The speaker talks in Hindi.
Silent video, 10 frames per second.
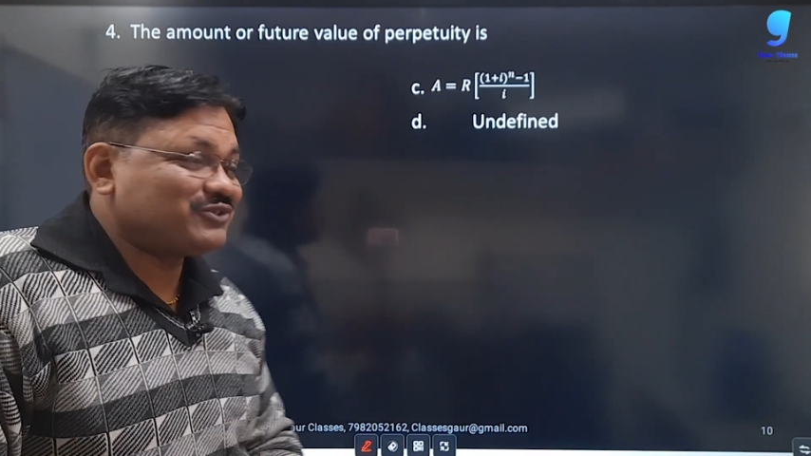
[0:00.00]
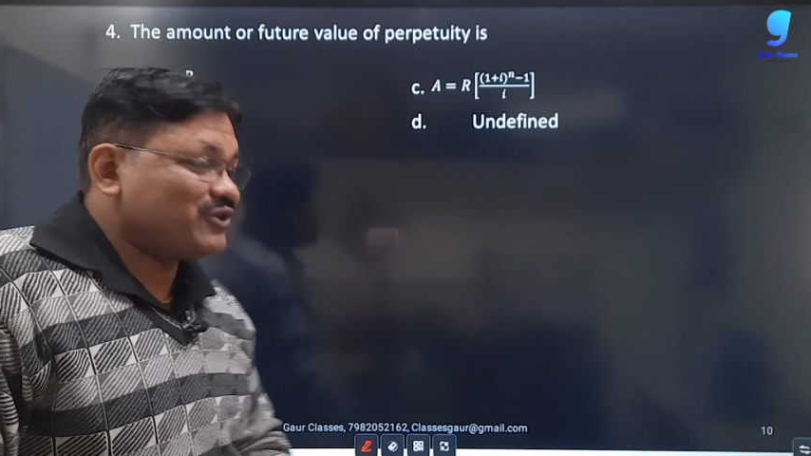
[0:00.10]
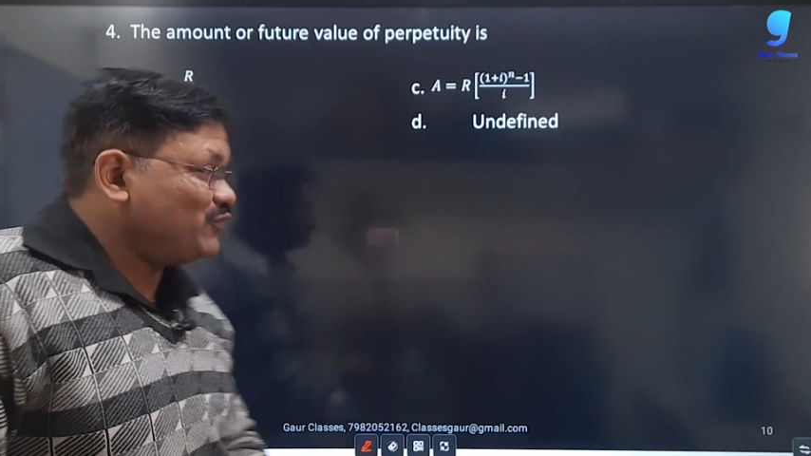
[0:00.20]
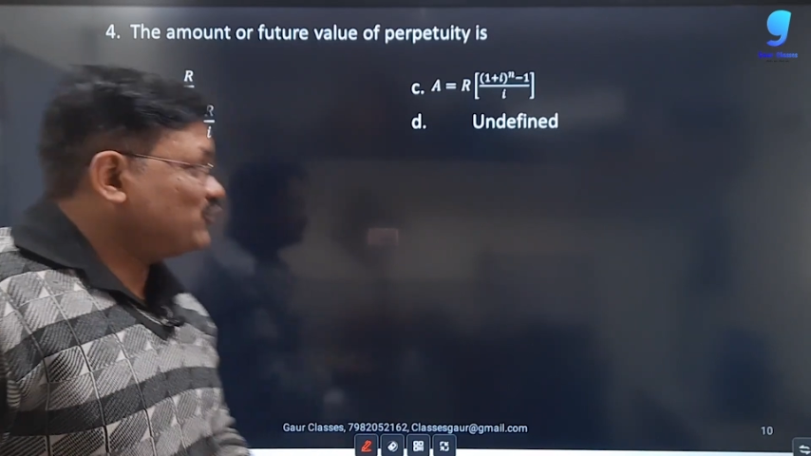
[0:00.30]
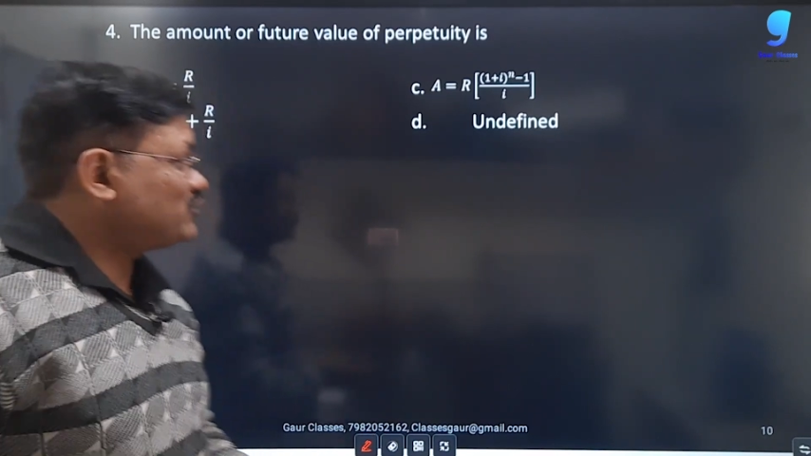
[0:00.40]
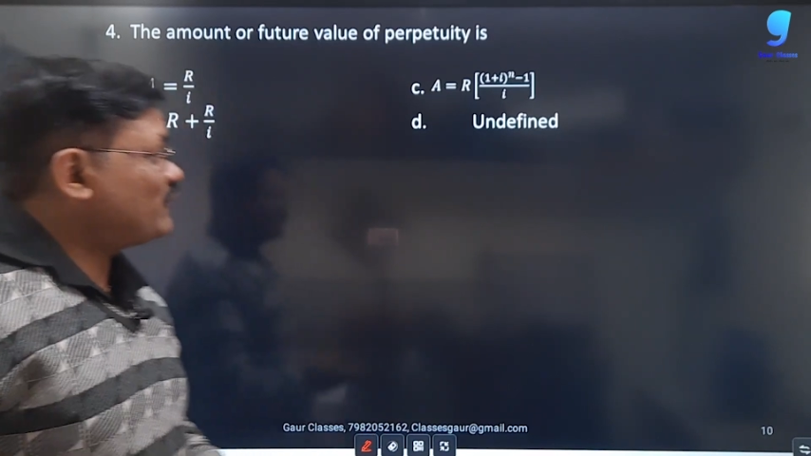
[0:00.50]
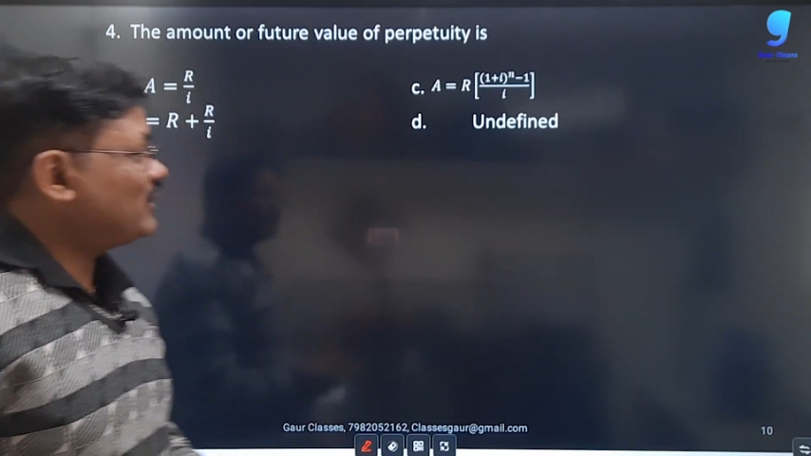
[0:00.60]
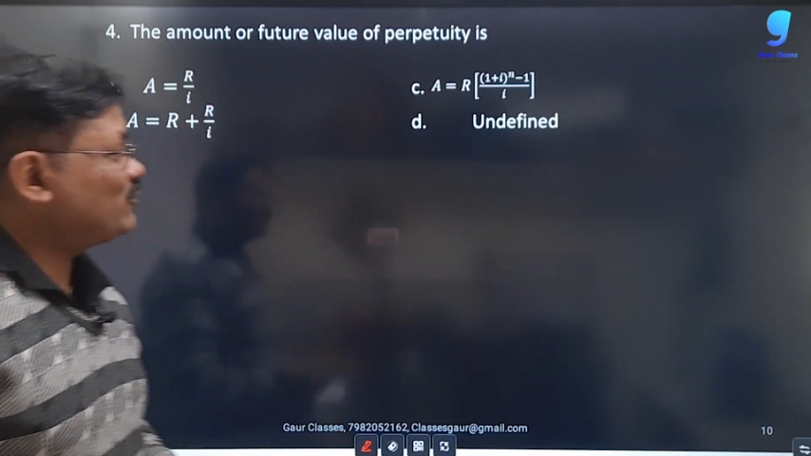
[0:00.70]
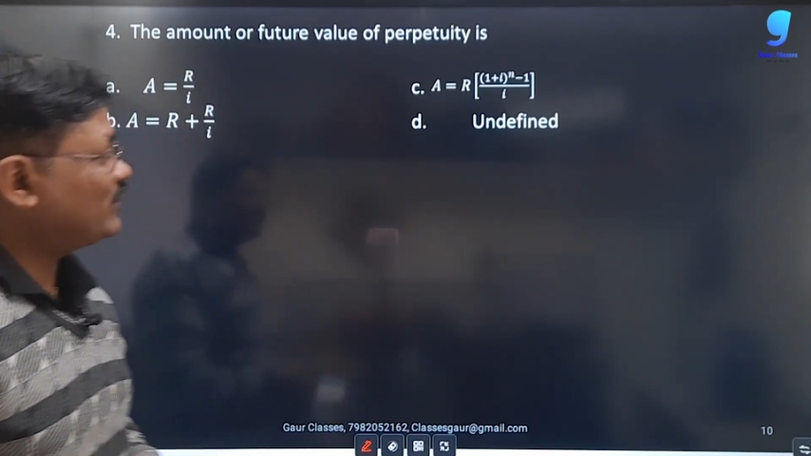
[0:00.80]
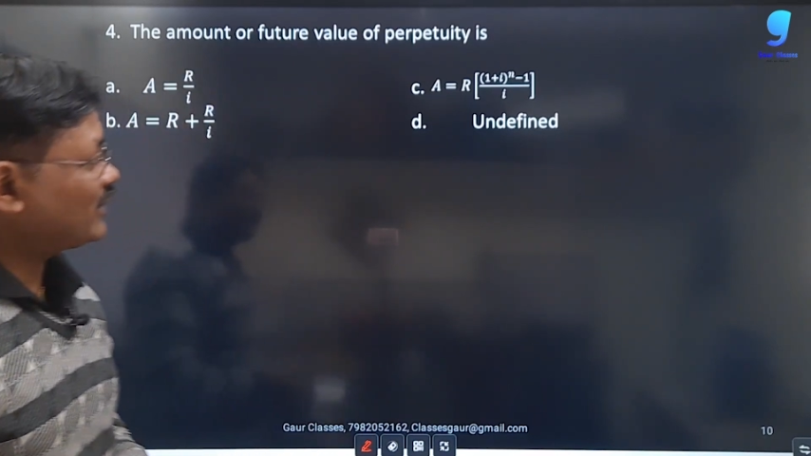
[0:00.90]
उसकी फ्यूचर
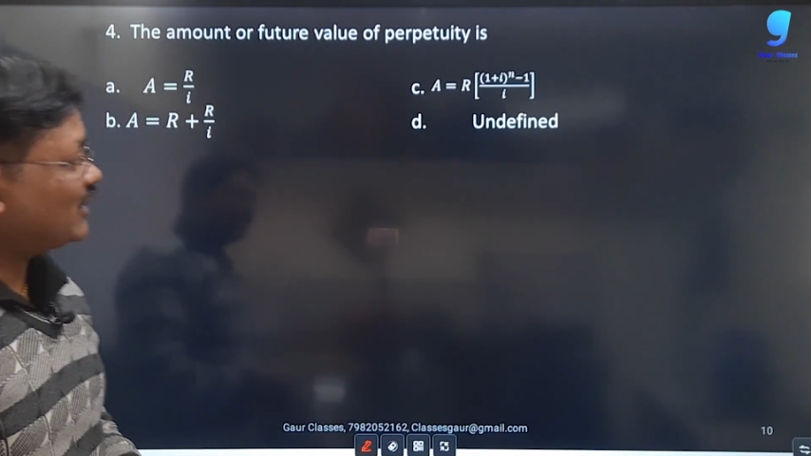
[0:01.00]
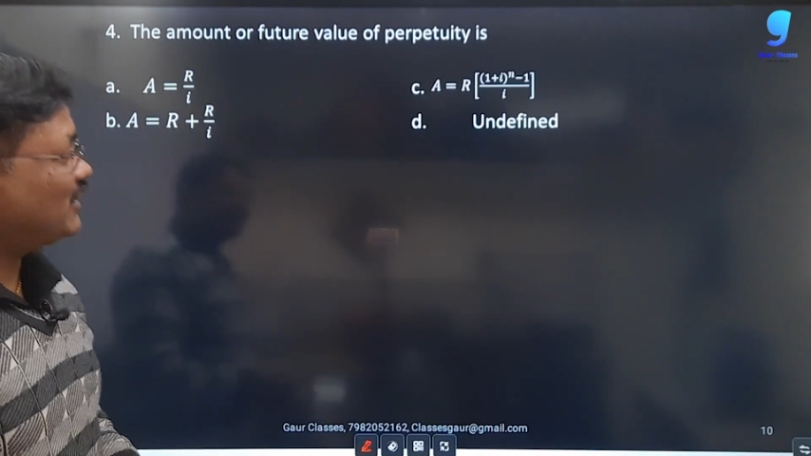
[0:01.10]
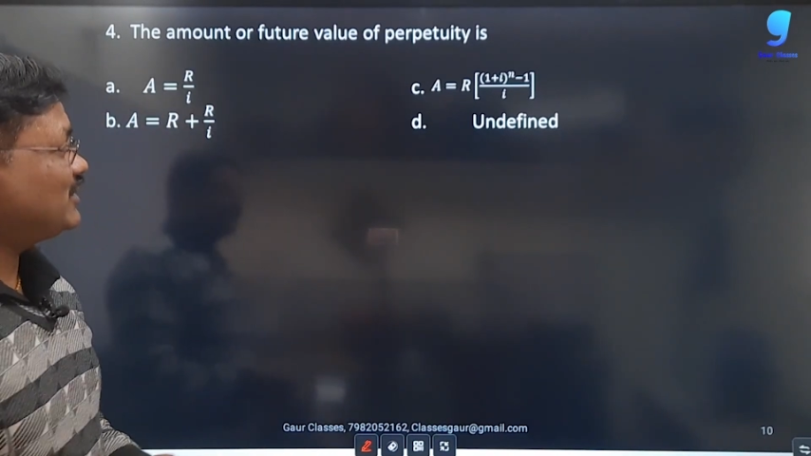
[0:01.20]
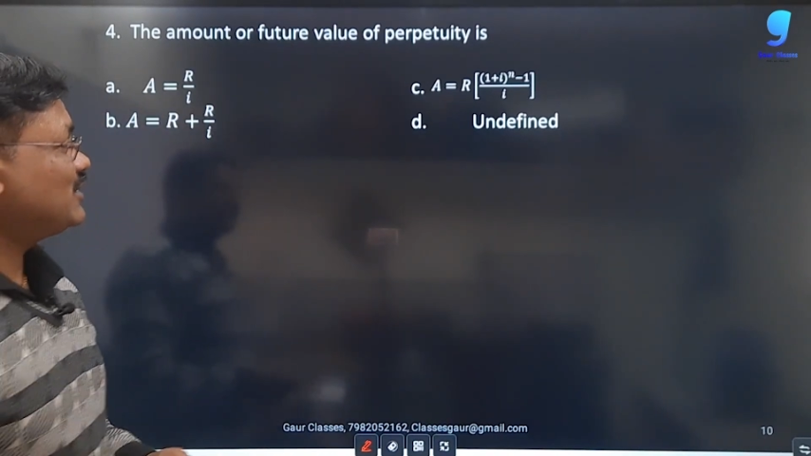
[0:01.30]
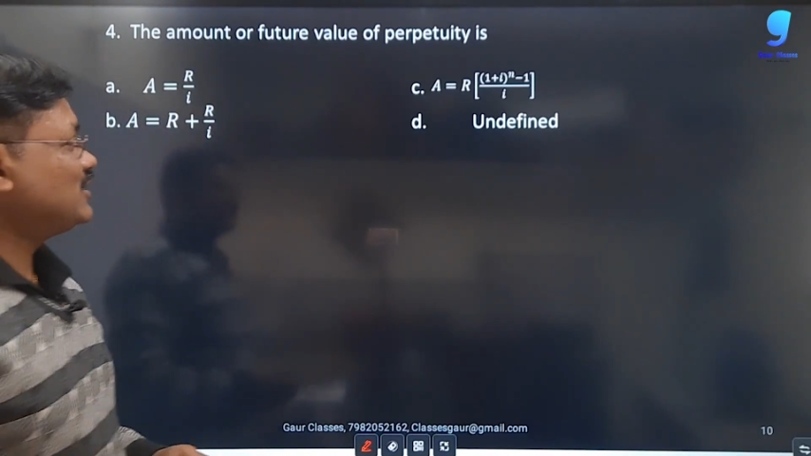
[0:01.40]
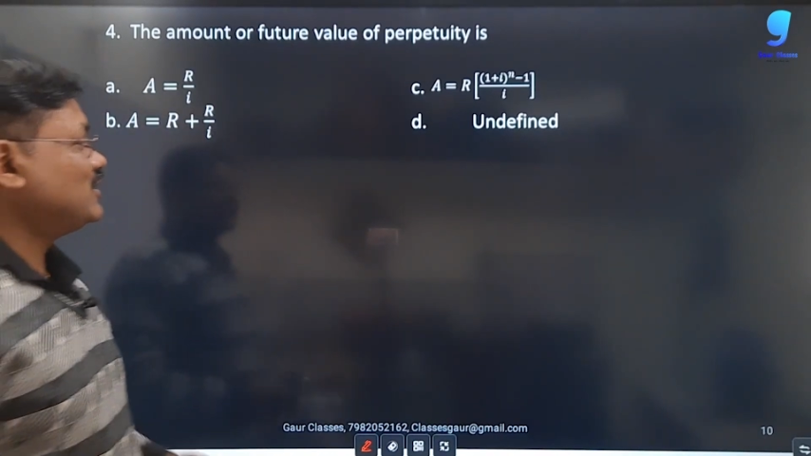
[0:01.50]
वैल्यू निकालनी